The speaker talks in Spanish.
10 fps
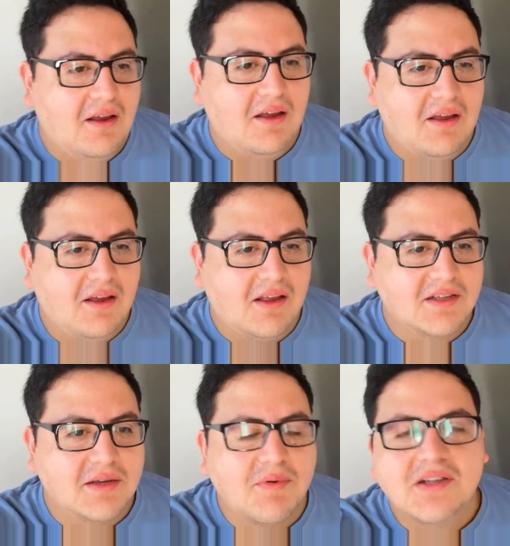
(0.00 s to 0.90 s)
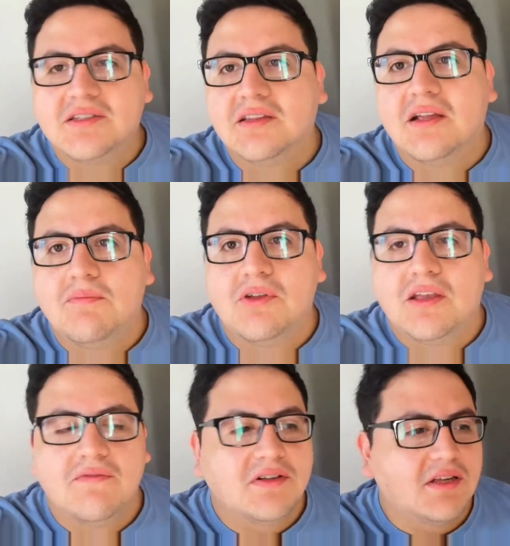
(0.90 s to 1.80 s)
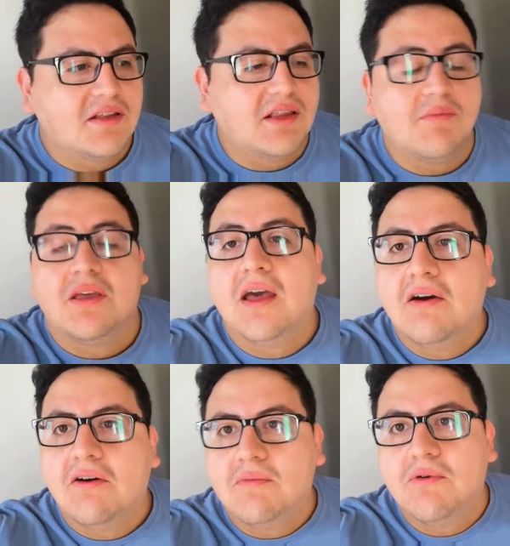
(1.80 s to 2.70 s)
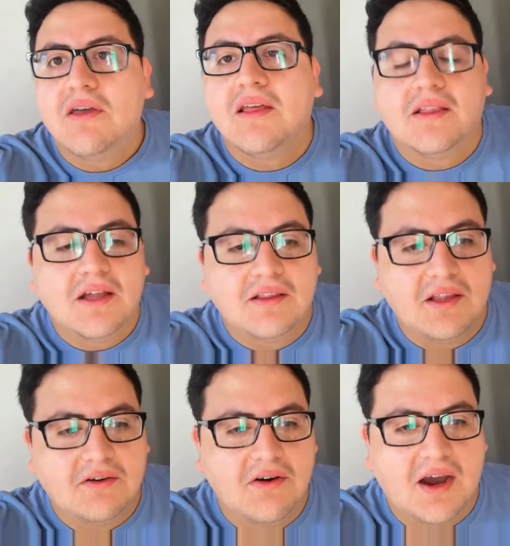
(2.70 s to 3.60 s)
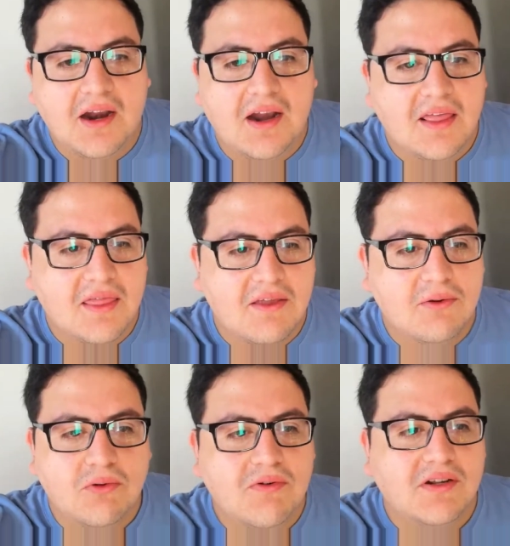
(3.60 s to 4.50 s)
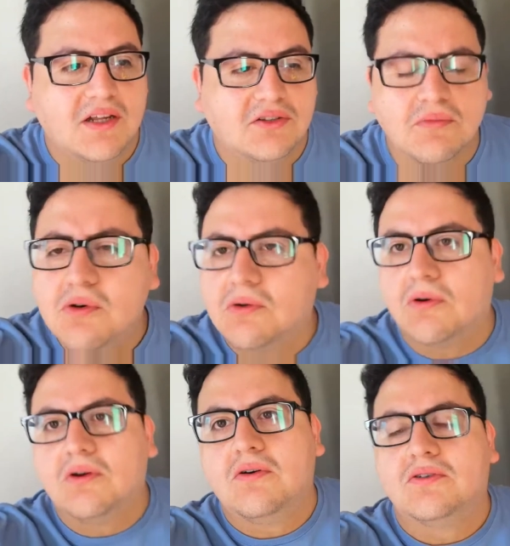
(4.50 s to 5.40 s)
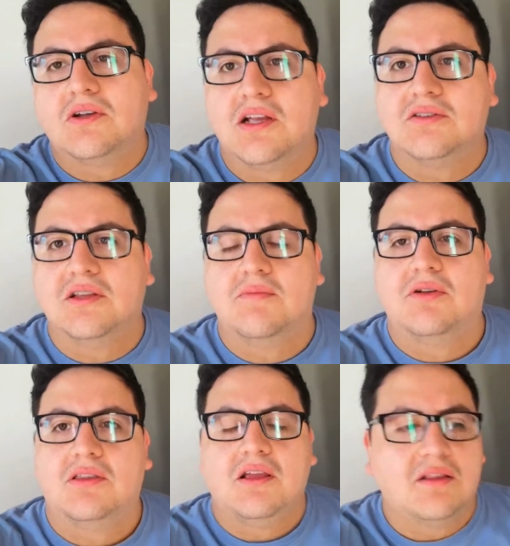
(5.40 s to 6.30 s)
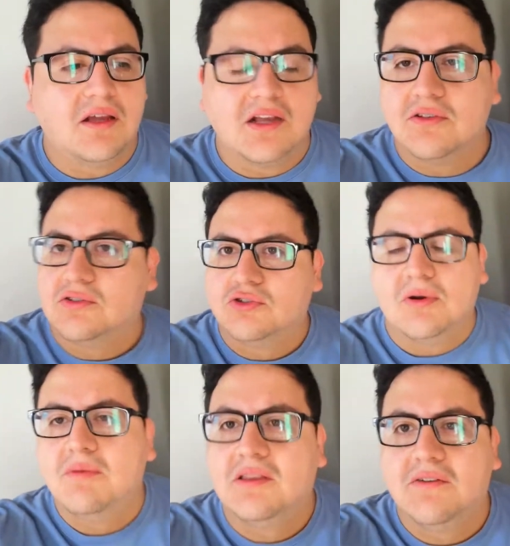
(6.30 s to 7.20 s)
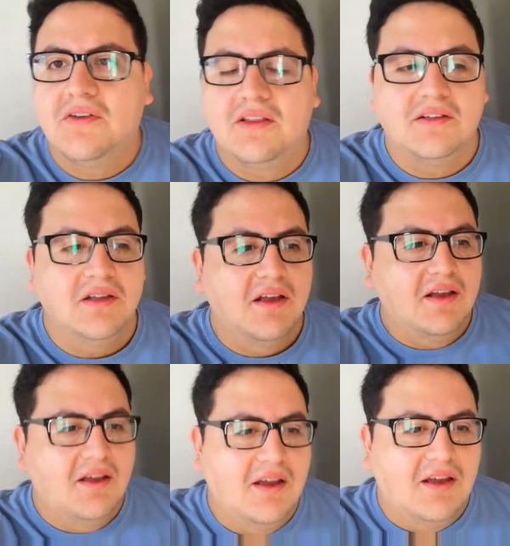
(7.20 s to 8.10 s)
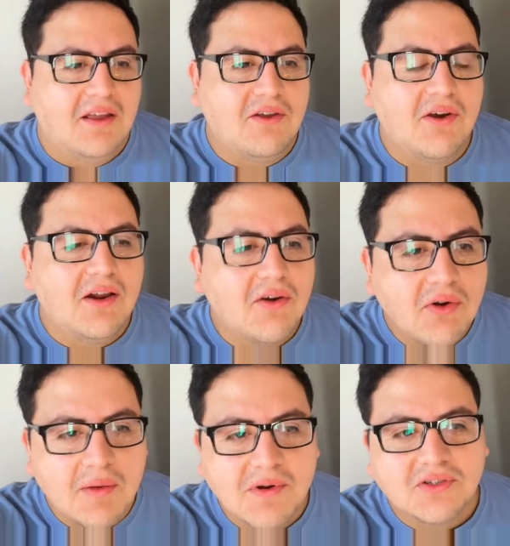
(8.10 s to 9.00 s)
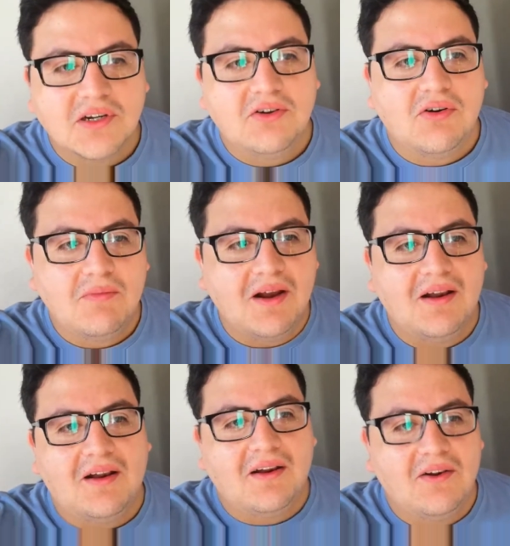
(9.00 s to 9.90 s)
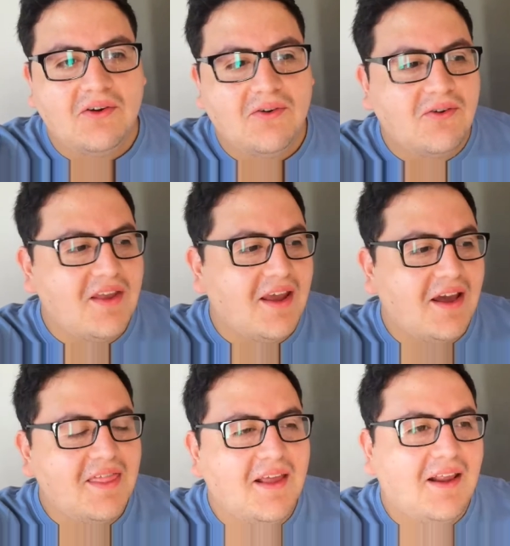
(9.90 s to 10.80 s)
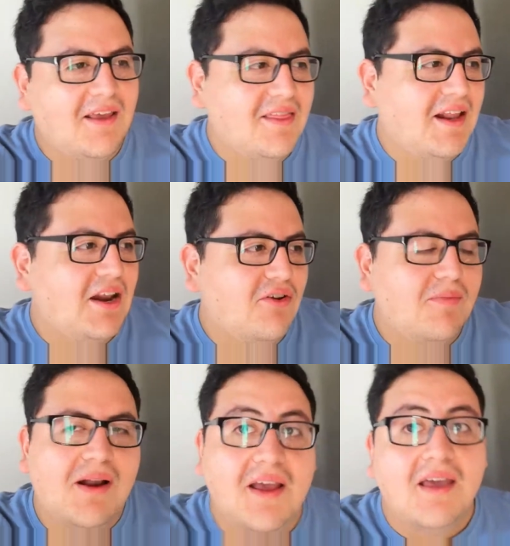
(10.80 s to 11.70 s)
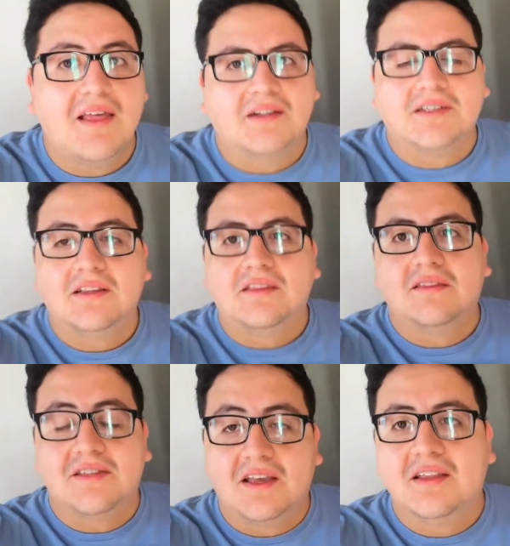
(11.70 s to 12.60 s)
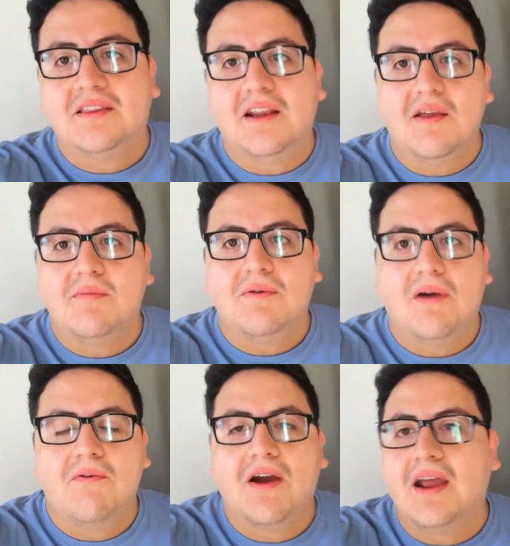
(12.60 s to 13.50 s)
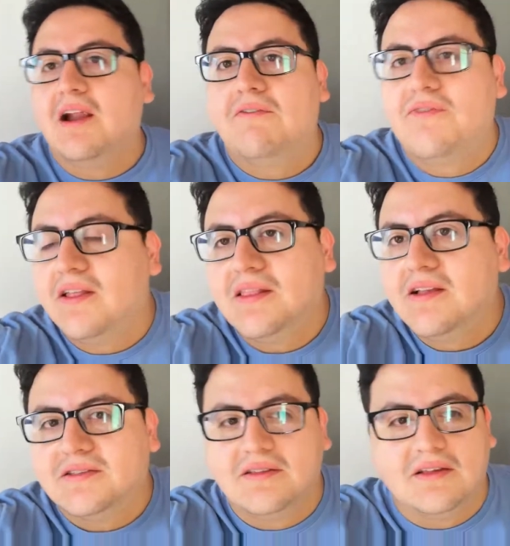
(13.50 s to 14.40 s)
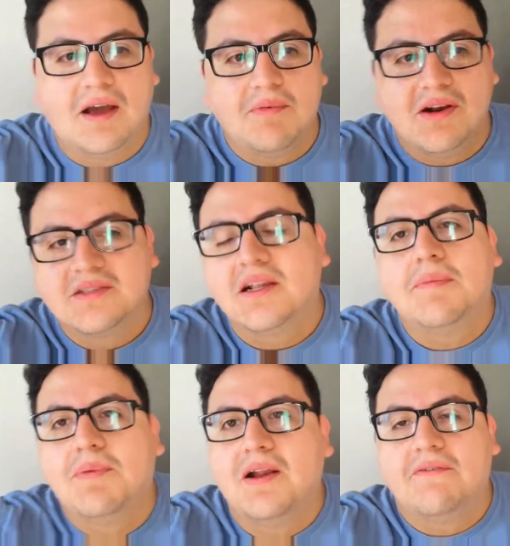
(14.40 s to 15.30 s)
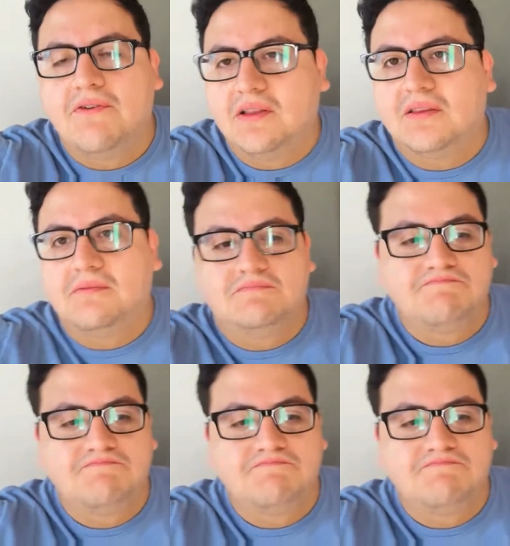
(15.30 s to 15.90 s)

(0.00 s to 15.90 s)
Eh, que se pueden sentir muchas veces intimidados o muy distantes con canales de youtubers que son musculosos, que son deportistas, que son sumamente fitness. Yo creo que una persona normal no llega de, de la normalidad y del sedentarismo a un canal fitness a ponerse las pilas fuertes.